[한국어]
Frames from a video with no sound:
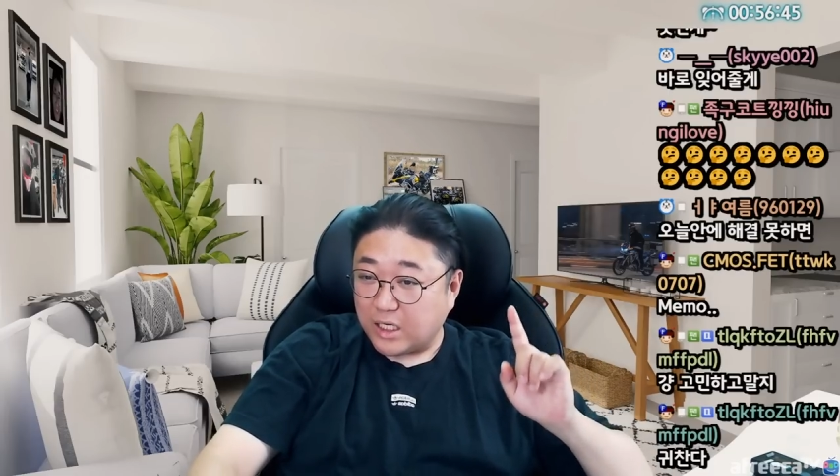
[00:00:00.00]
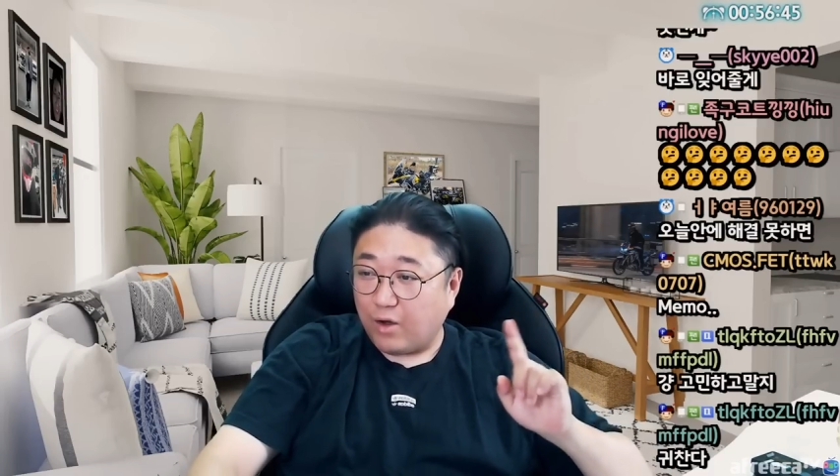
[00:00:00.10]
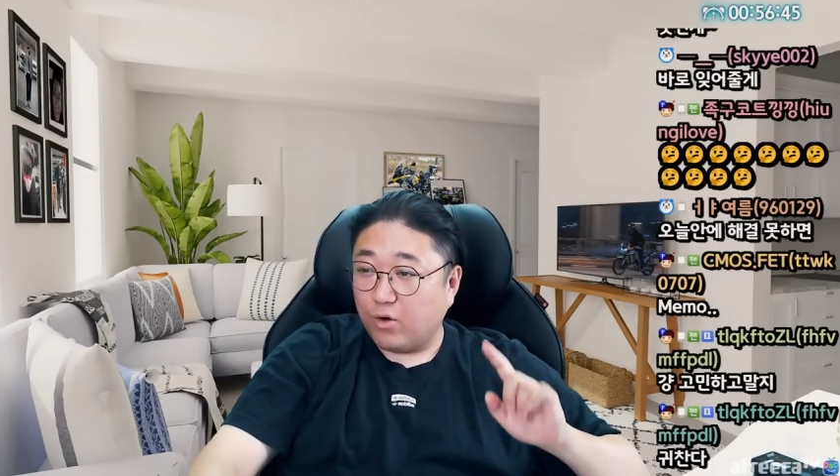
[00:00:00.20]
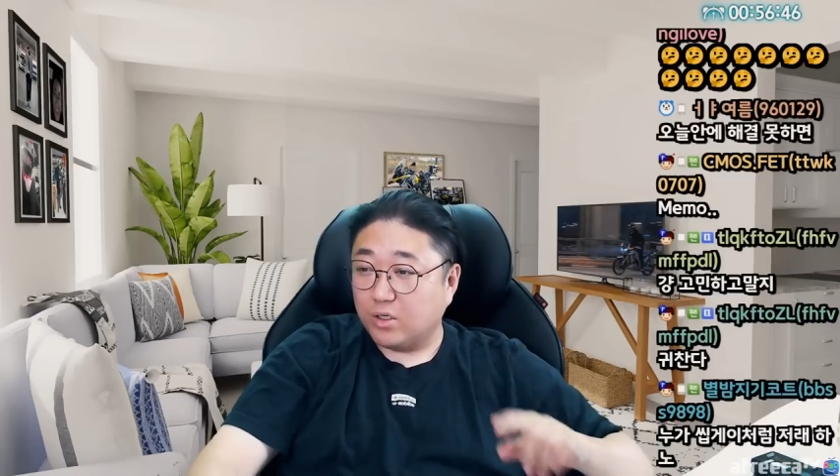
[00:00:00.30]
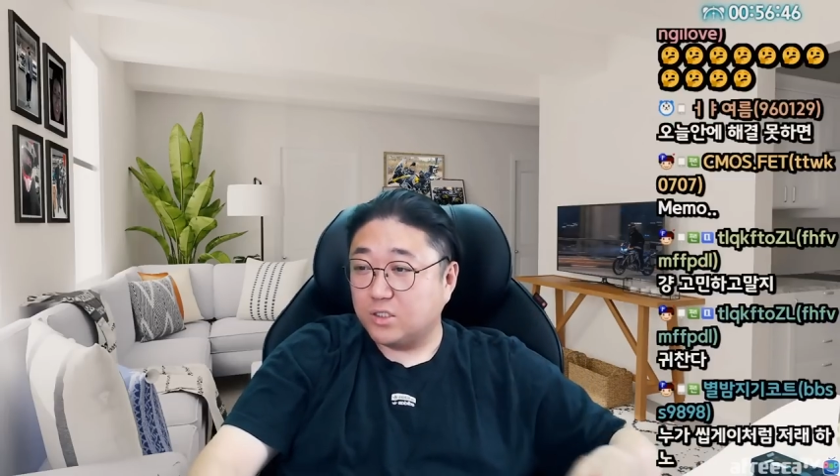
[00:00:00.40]

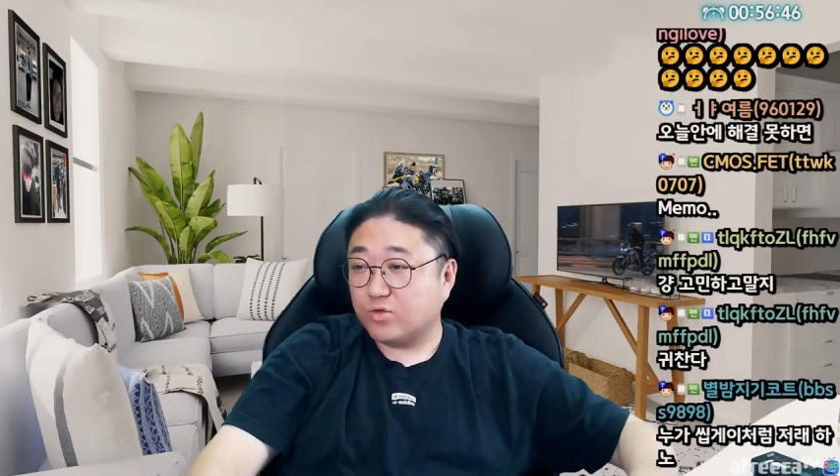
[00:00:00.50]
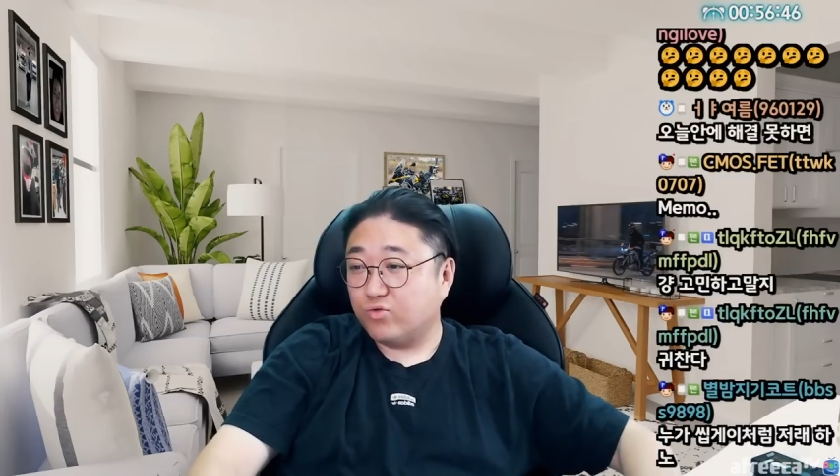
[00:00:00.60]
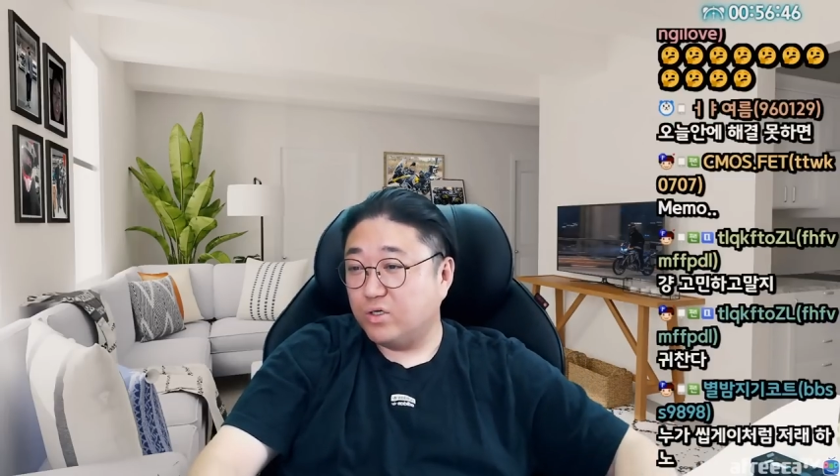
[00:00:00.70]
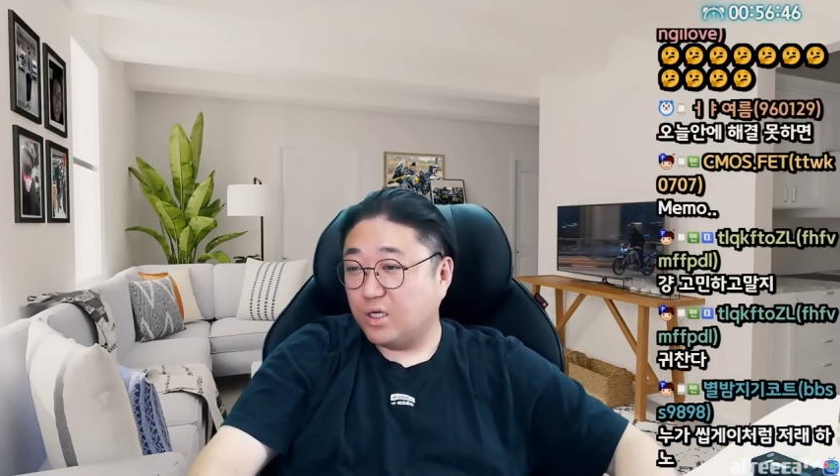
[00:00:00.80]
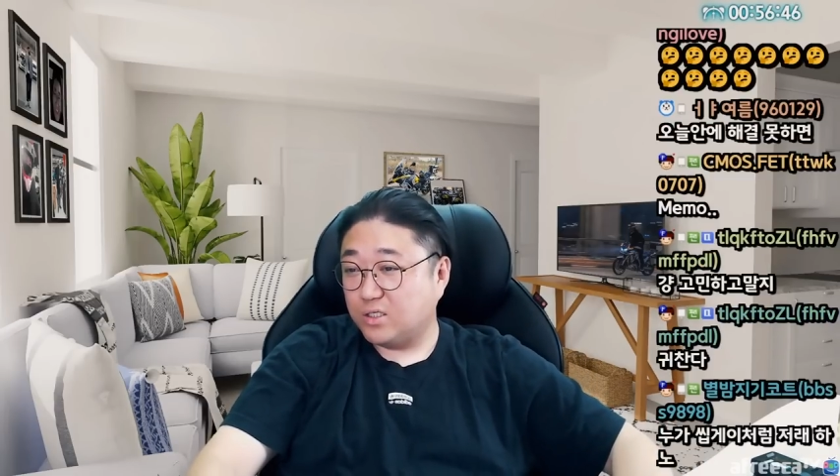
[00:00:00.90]
4월
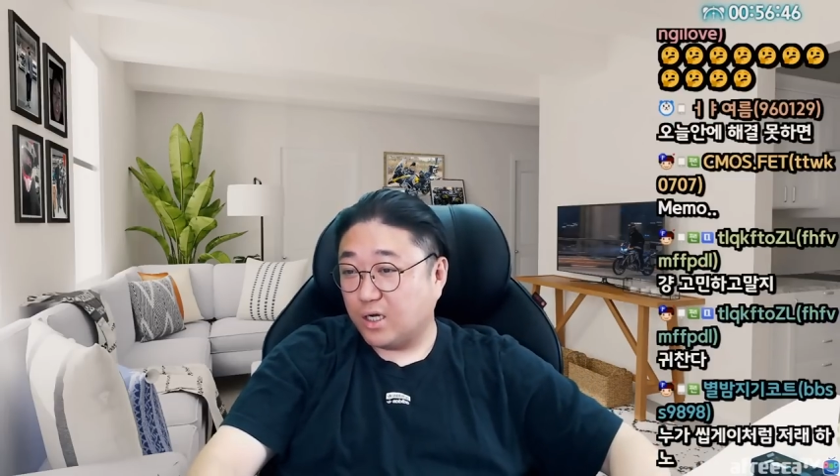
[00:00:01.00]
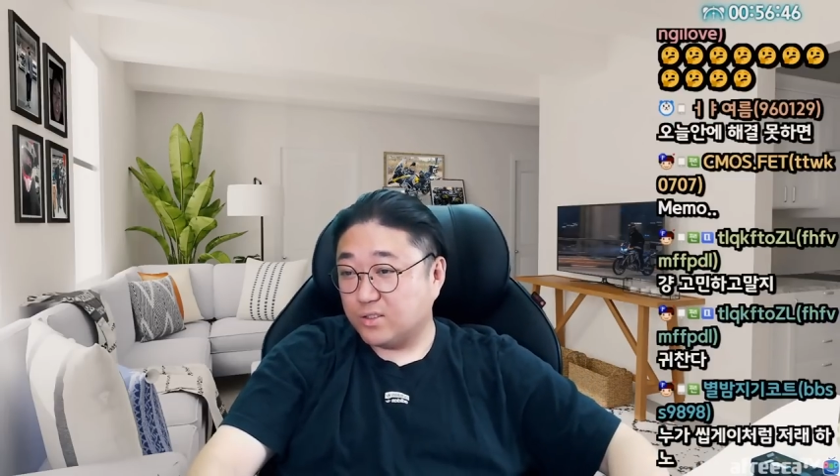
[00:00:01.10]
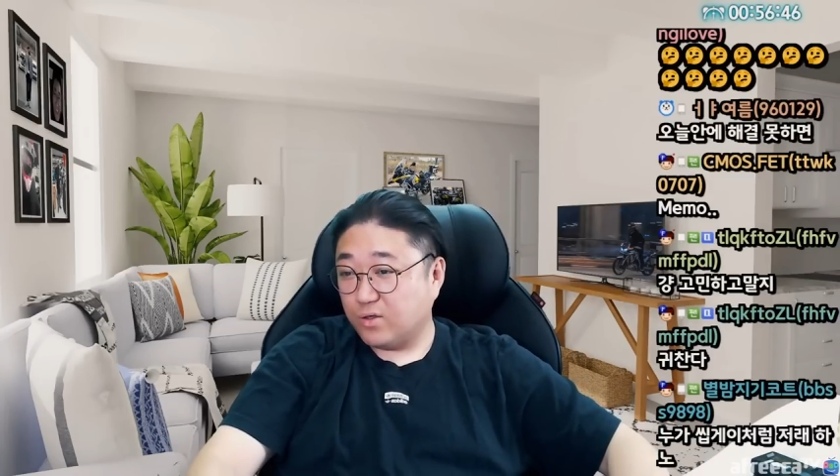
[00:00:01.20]
29일 날 제가